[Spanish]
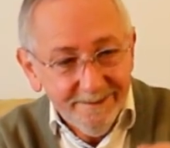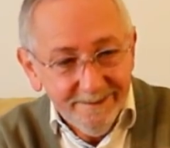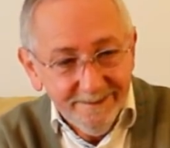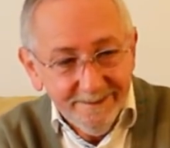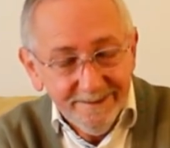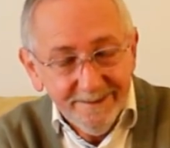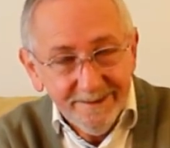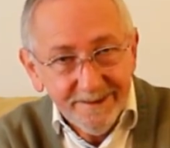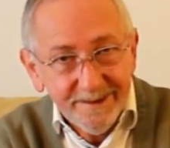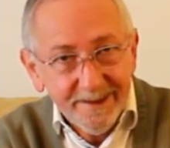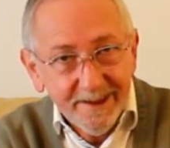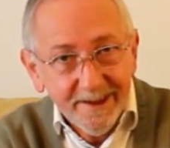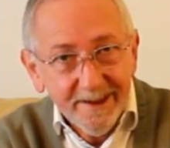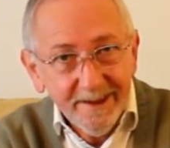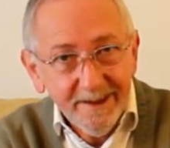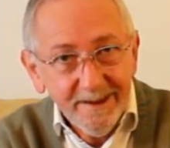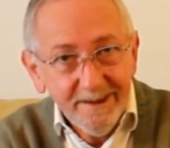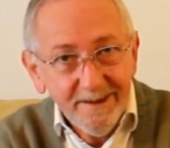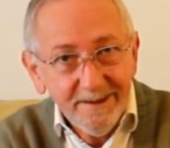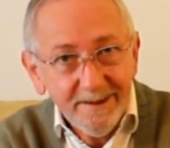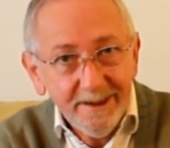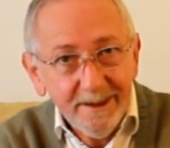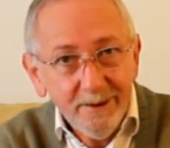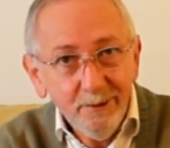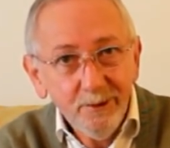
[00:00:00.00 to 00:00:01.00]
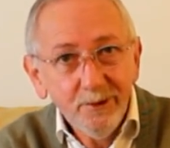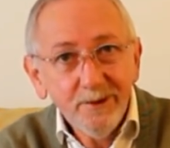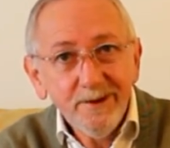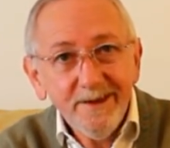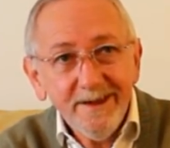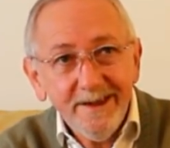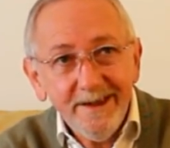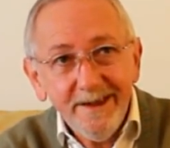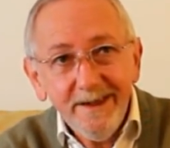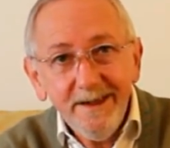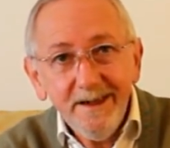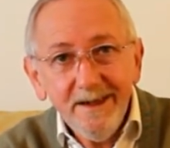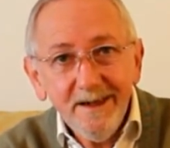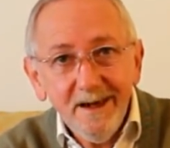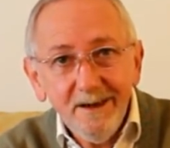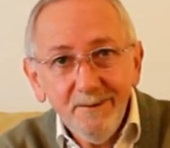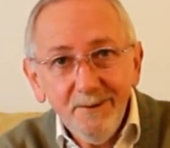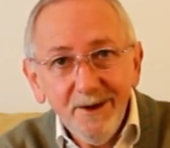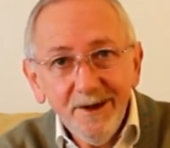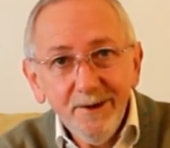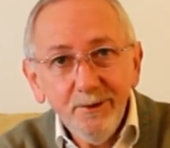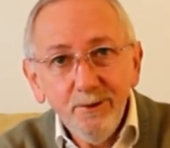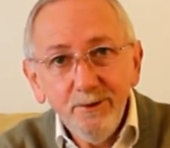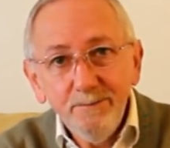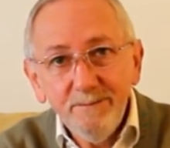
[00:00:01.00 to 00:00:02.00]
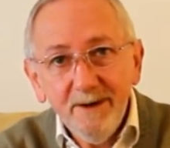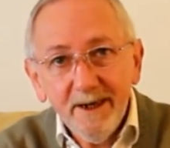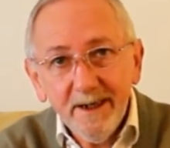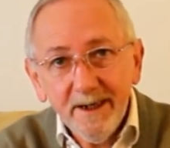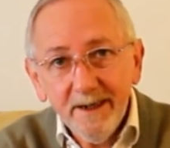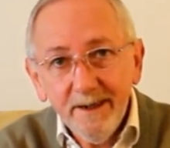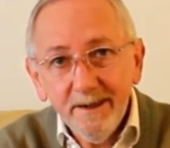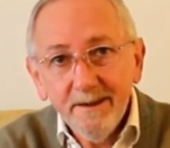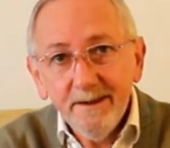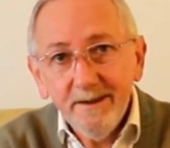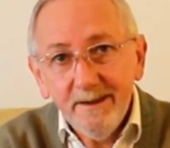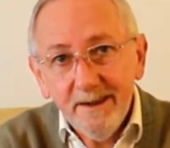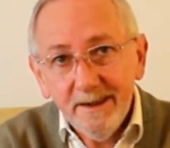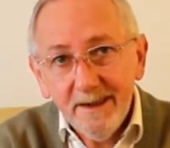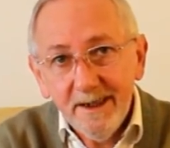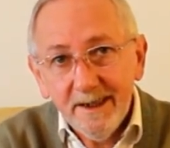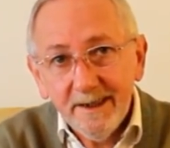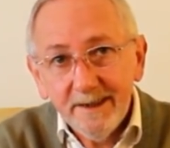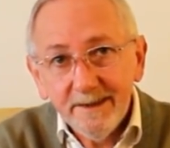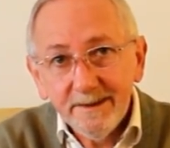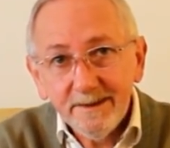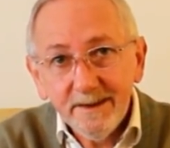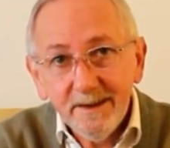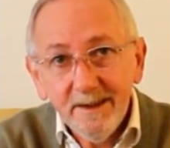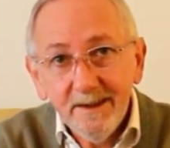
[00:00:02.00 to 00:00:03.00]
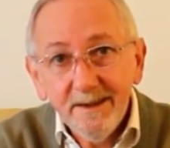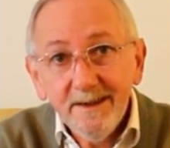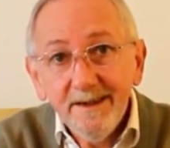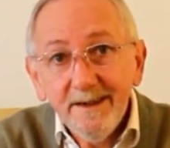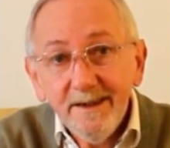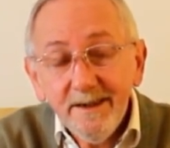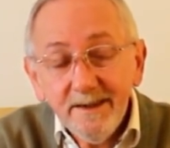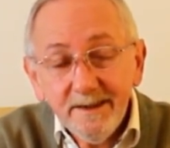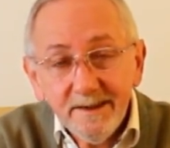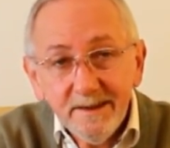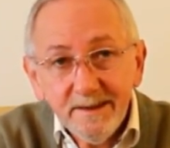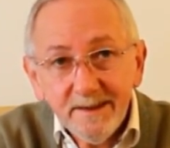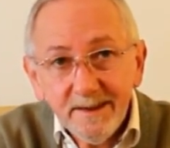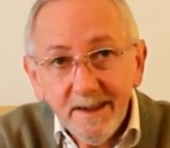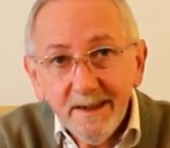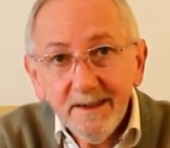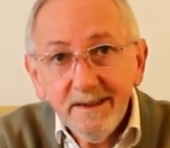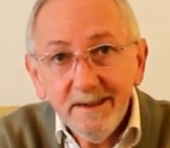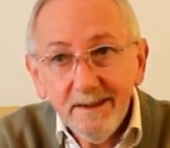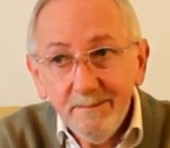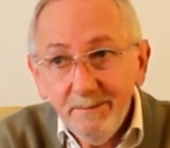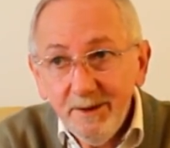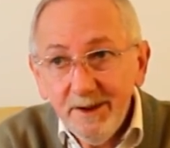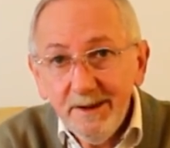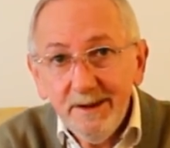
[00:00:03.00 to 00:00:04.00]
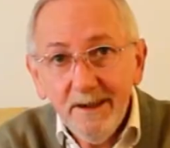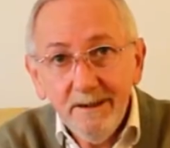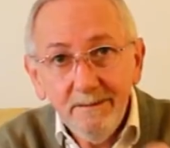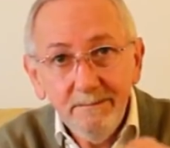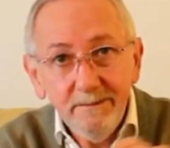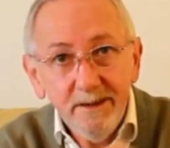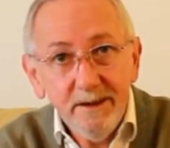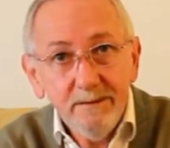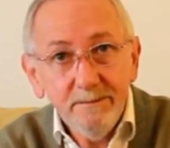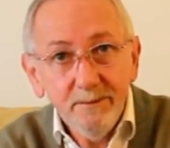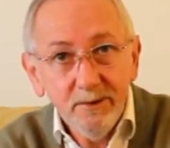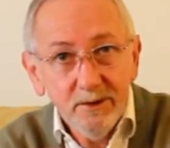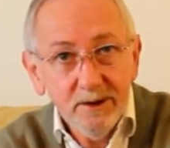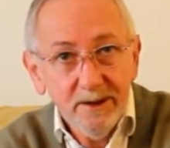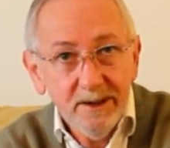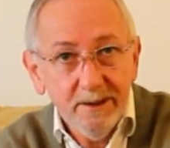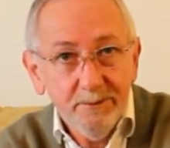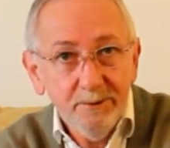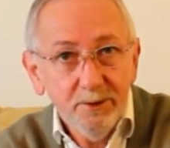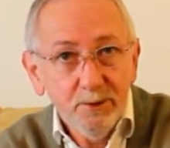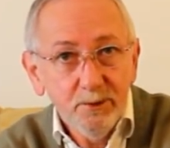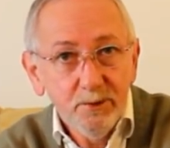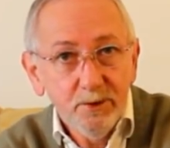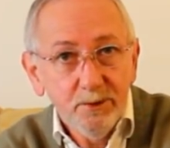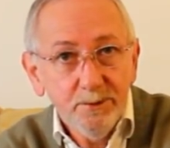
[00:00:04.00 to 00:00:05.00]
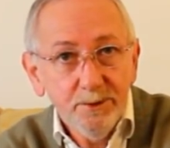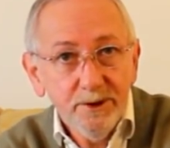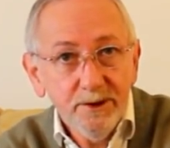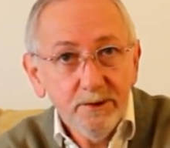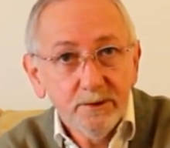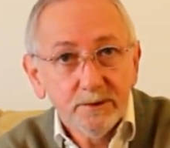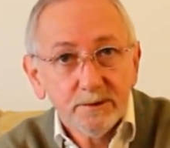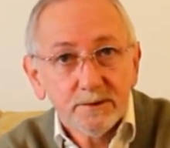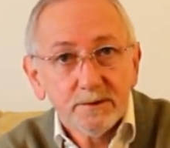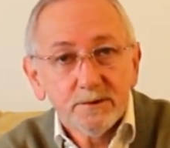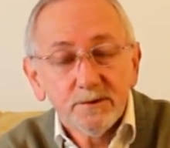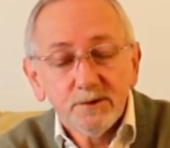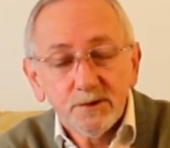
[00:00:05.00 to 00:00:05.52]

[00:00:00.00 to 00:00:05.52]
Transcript: Sacar el talón, ir al banco y pagar el arancel, que es exactamente el mismo de la B1 y B2,